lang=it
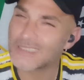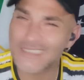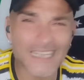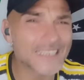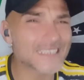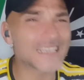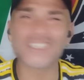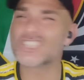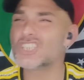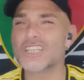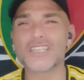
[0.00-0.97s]
senza
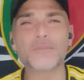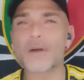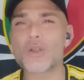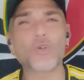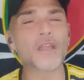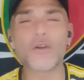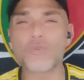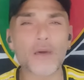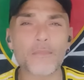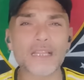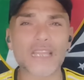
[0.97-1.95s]
giri di parole
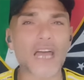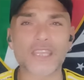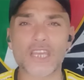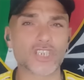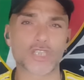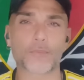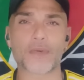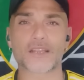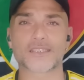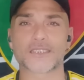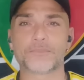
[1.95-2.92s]
una battaglia già
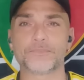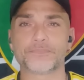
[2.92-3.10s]
persa.